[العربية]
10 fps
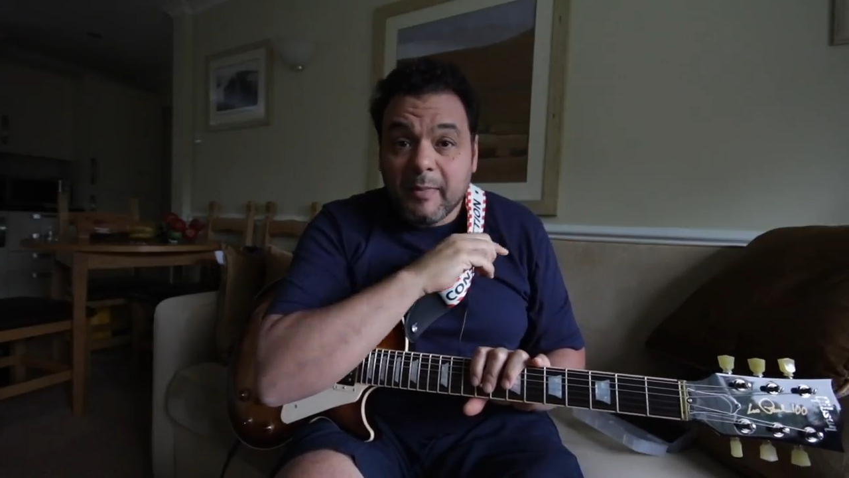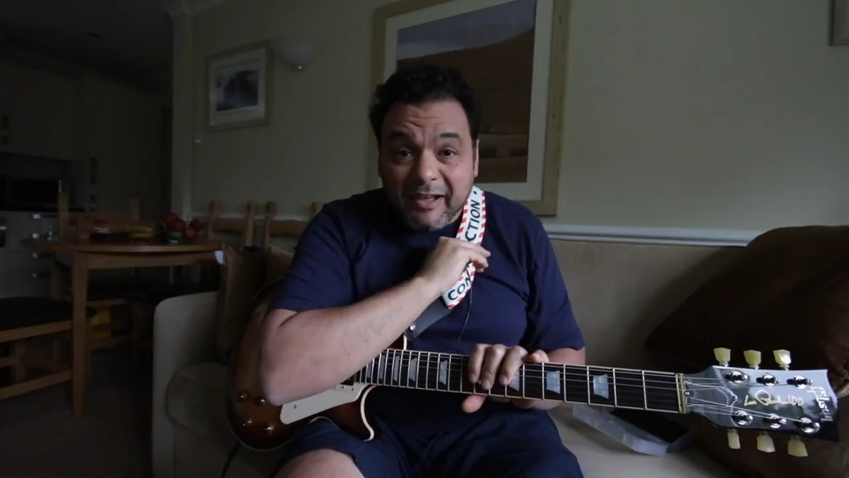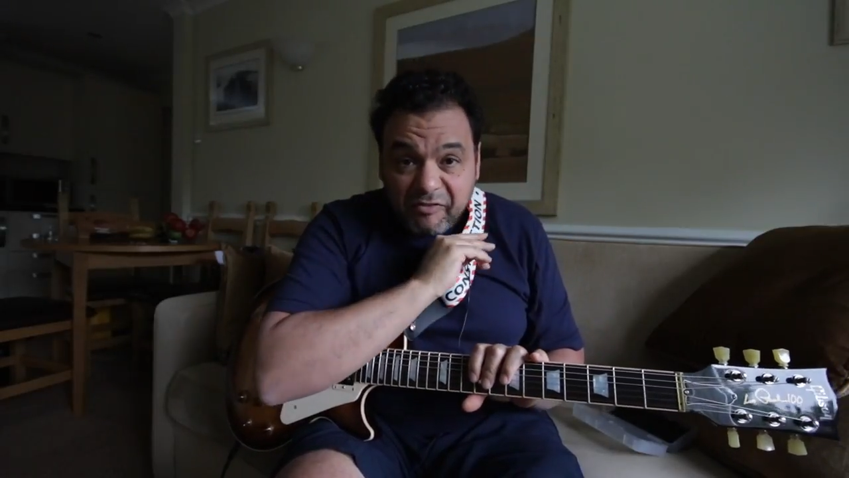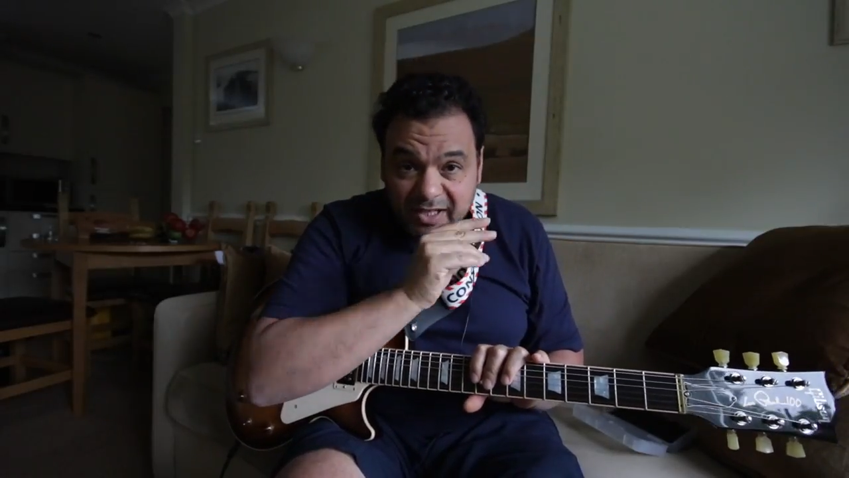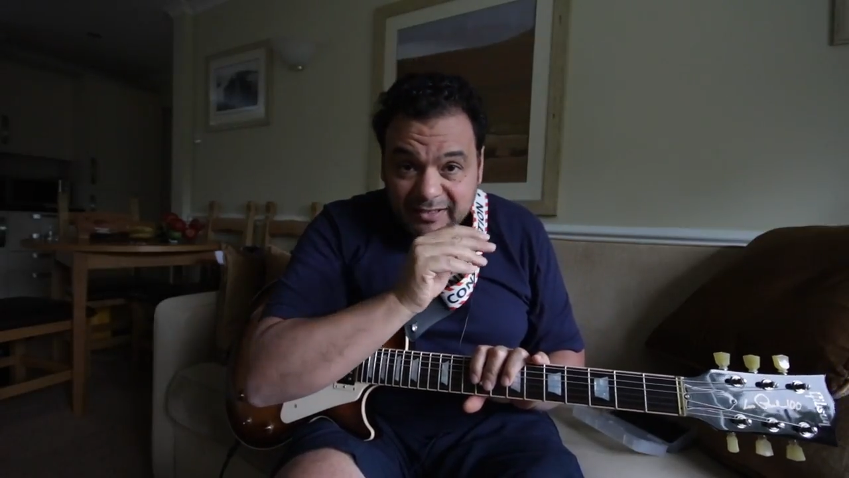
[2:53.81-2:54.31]

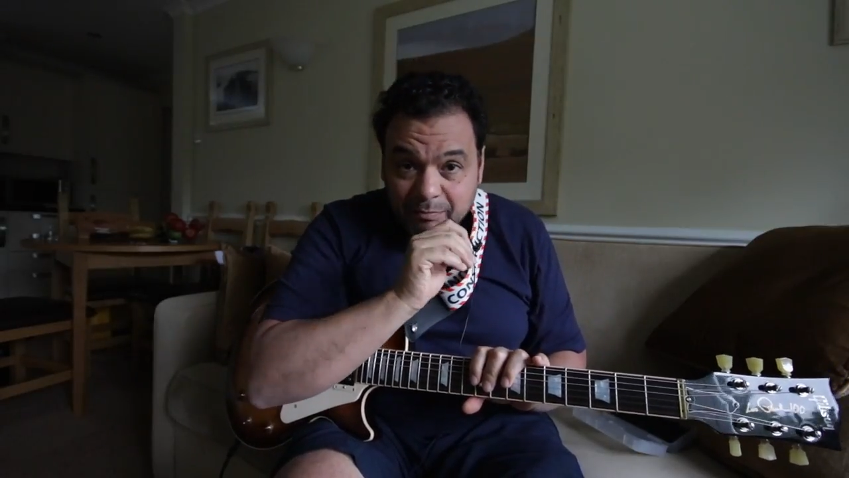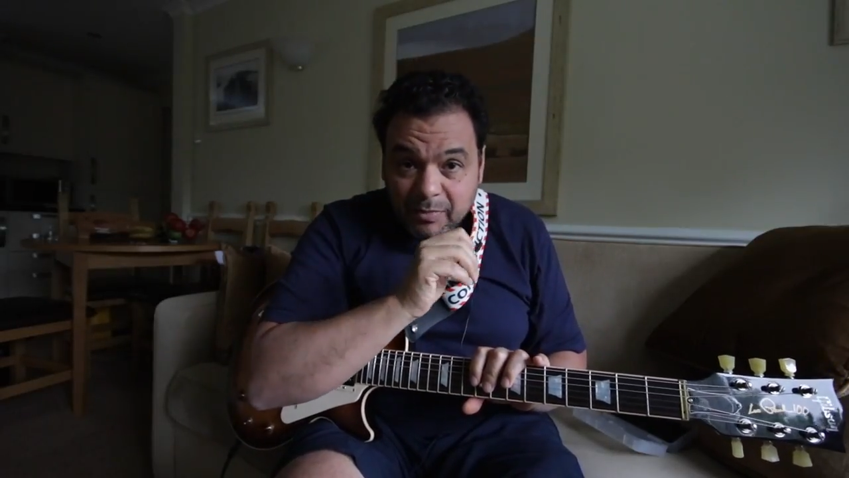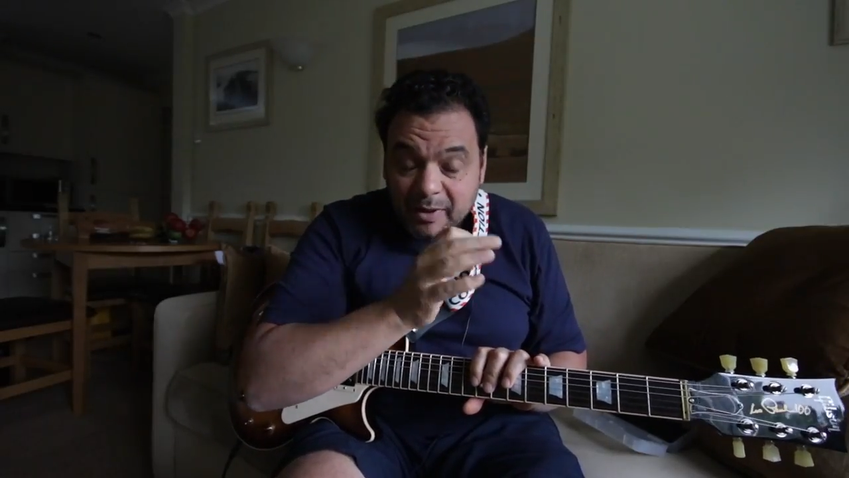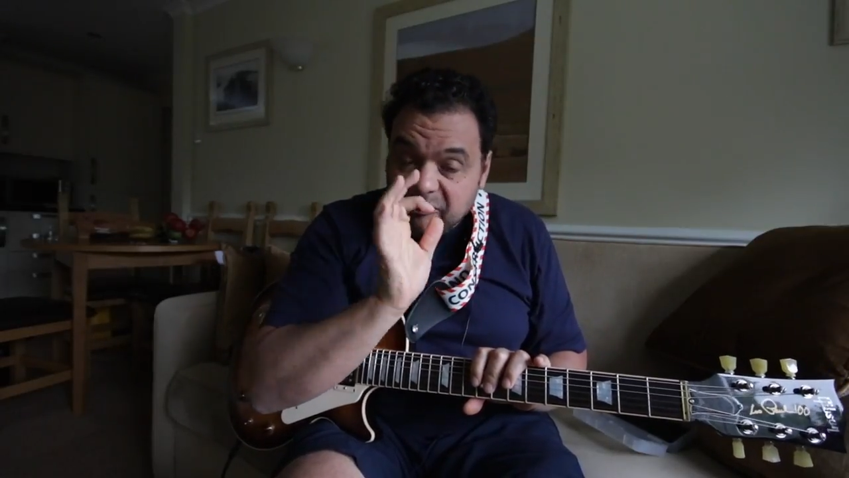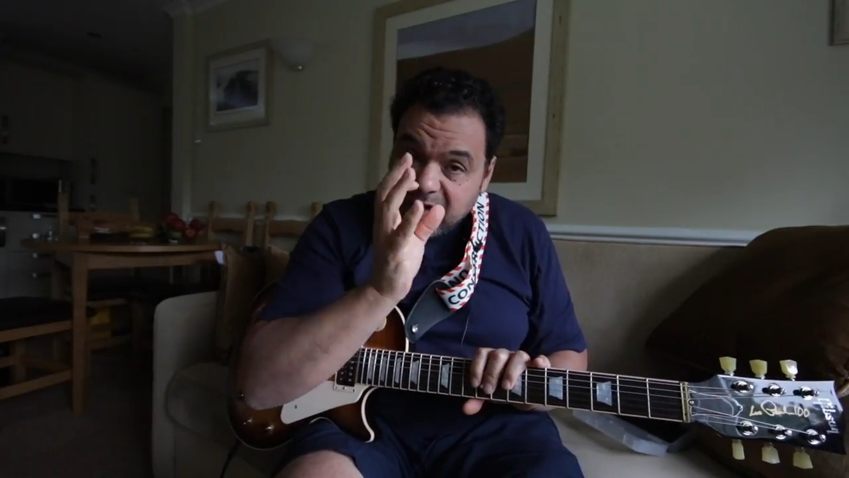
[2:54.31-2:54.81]
بقفله تامه
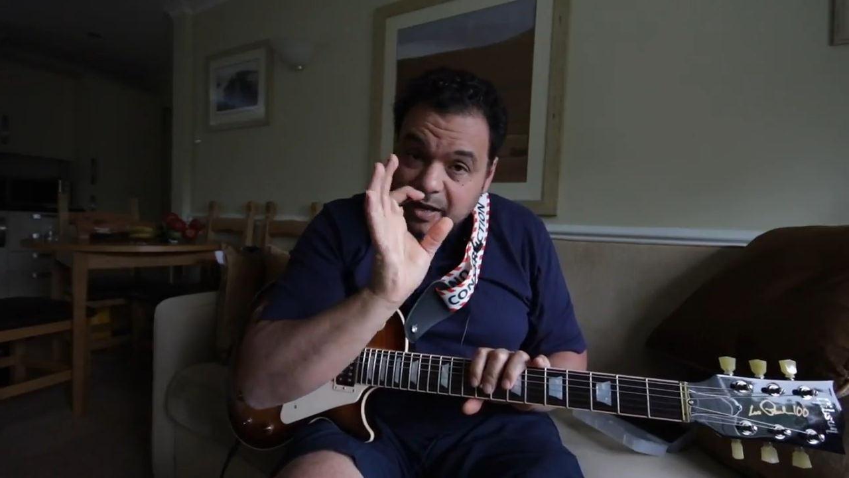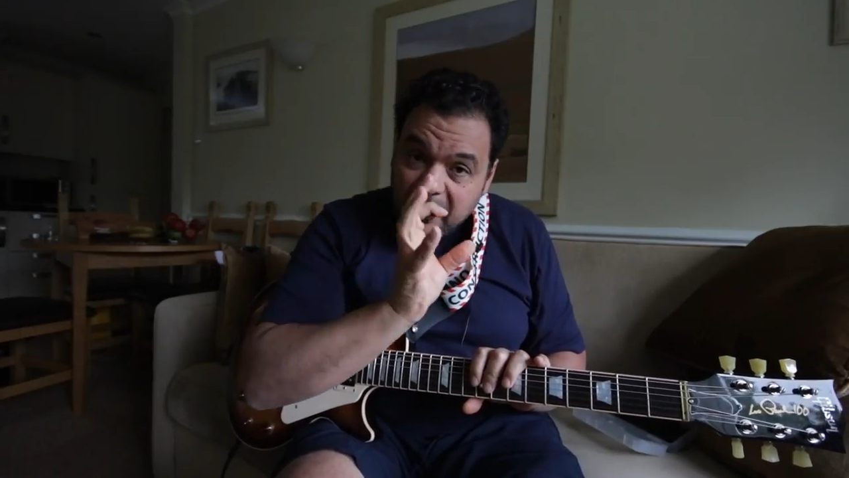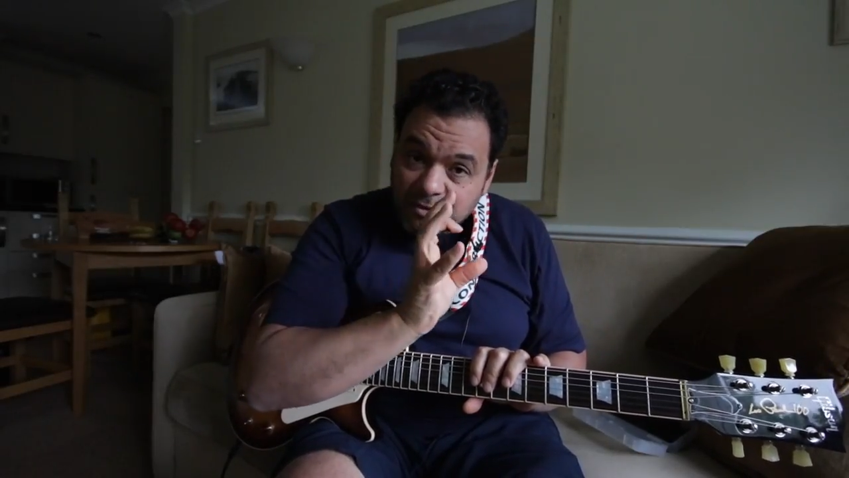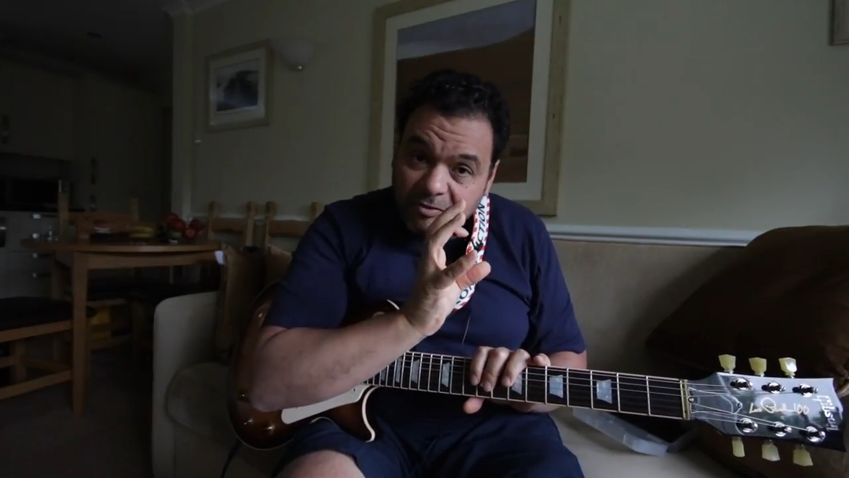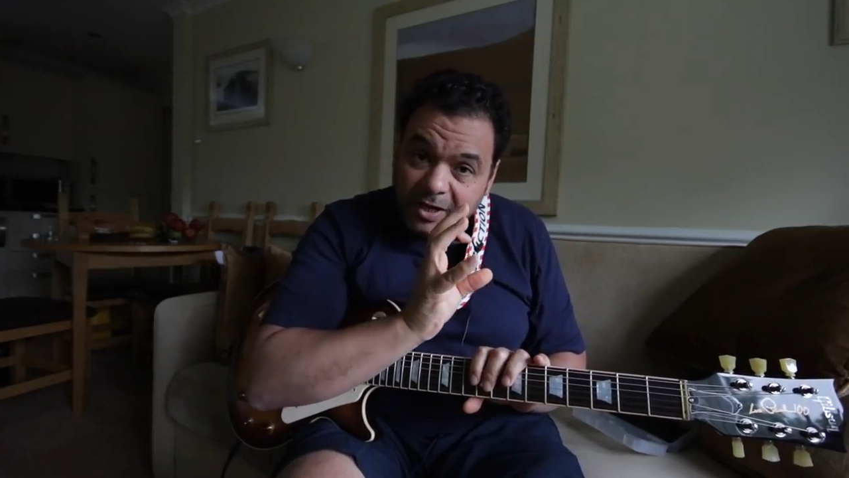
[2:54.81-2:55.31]
بقفلها
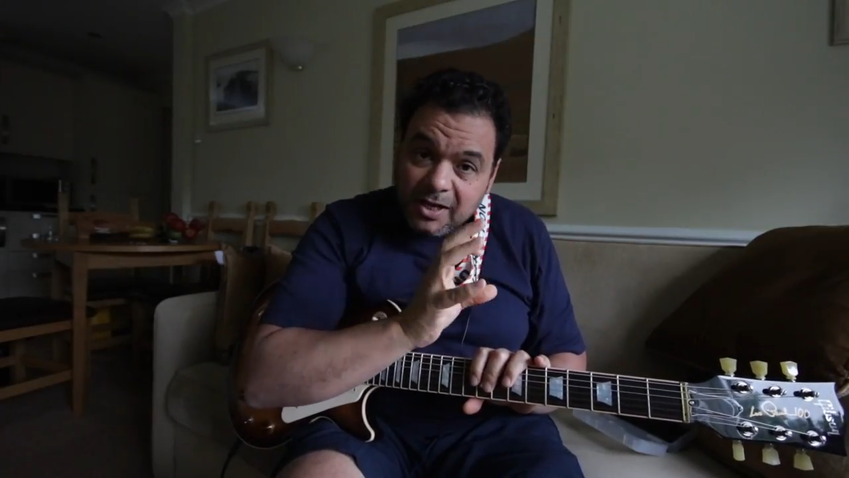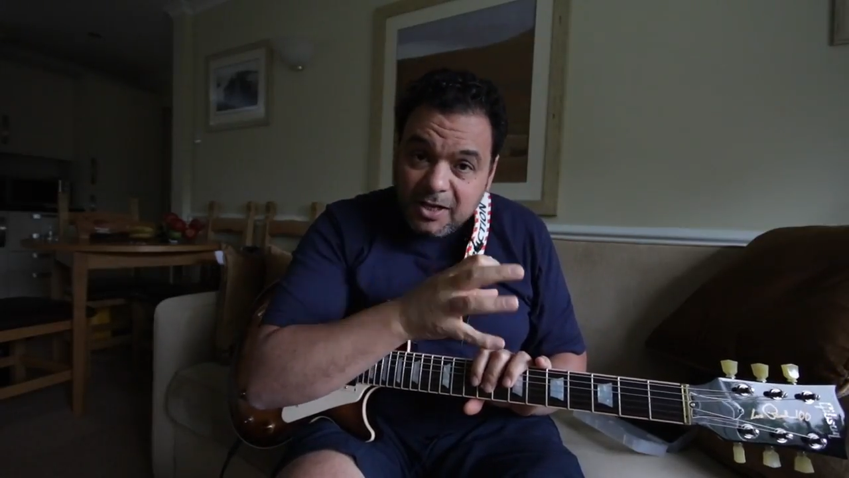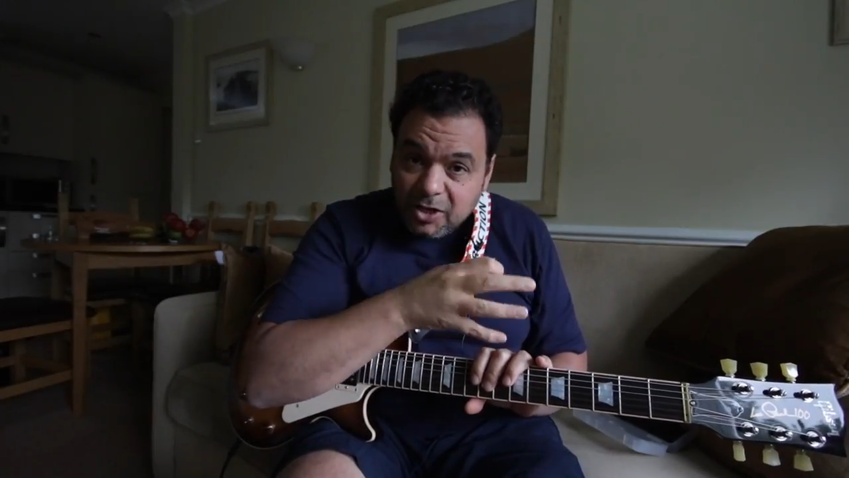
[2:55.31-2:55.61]
بقفله